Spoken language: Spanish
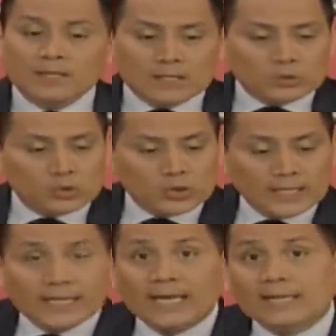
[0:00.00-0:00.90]

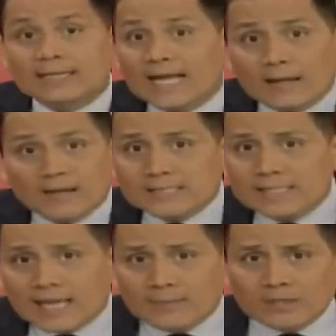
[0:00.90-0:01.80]
Sucede que es nada más y
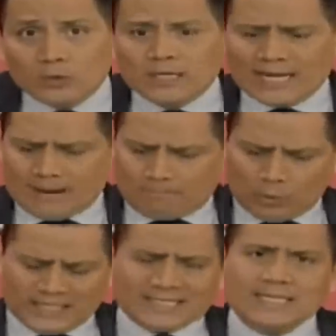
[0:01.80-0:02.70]
nada menos que la
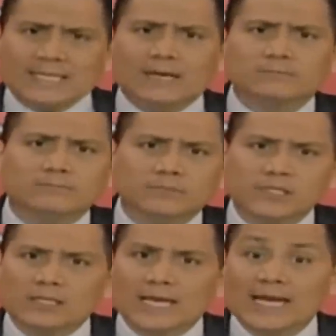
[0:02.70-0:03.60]
policía,
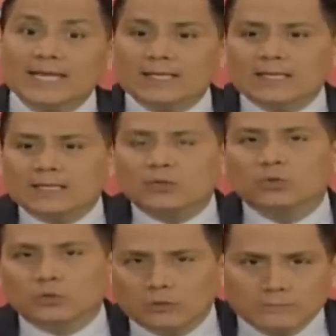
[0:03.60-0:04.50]
sí, el
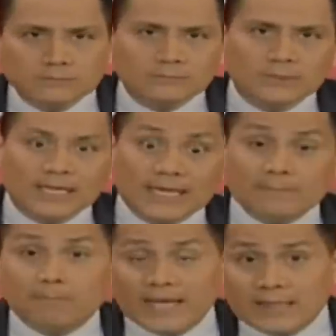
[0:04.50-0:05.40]
ITCUT, que
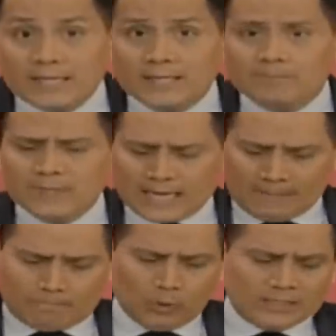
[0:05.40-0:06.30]
depende de
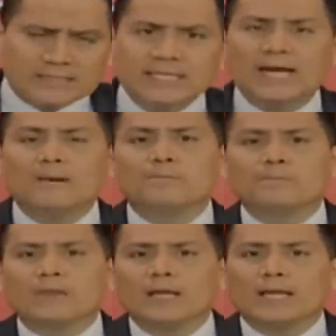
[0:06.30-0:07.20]
la policía,
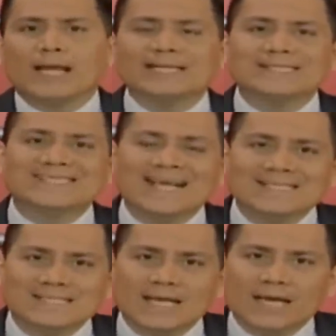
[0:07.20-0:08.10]
la
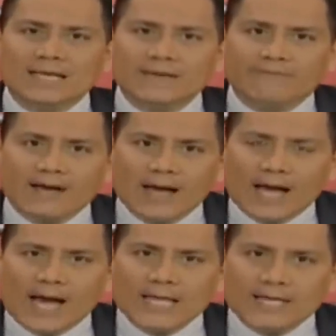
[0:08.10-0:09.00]
instancia que
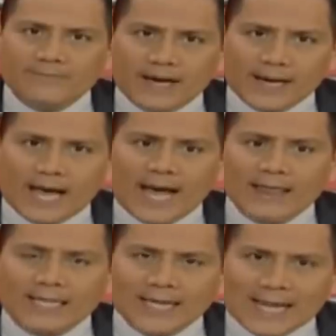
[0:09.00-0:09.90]
va a llevar
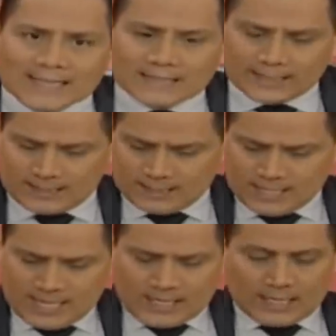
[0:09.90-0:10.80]
adelante
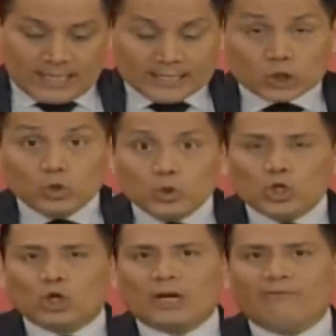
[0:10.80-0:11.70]
el
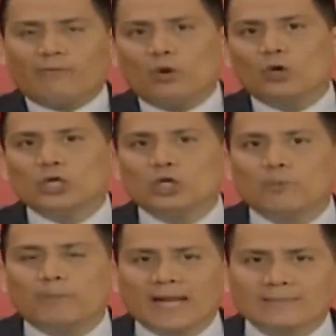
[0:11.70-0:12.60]
estudio
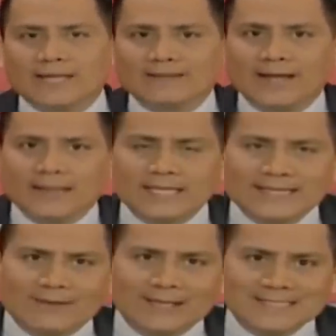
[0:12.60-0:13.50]
grafológico para tratar de
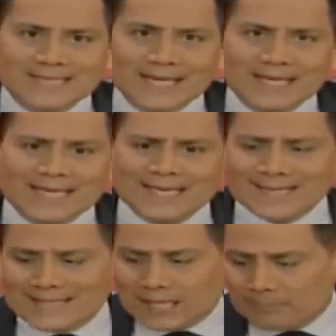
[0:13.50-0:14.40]
establecer y
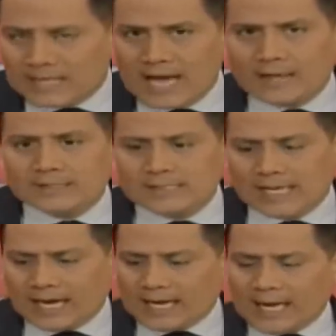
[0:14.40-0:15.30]
determinar si
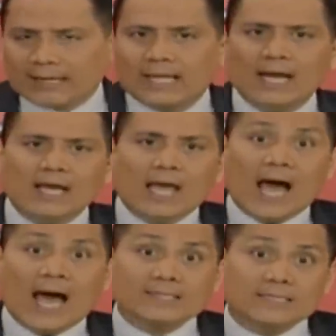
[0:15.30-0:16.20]
la carta
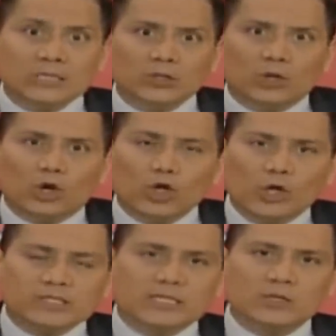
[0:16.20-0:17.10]
ha sido o
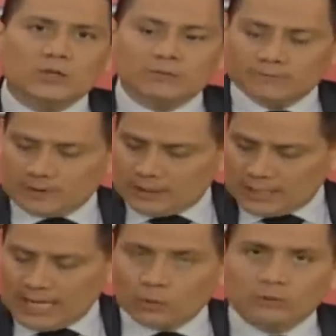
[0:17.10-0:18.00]
no ha sido eh,
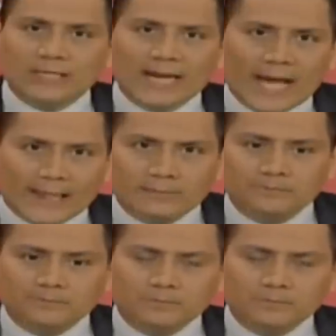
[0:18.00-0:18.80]
adulterada.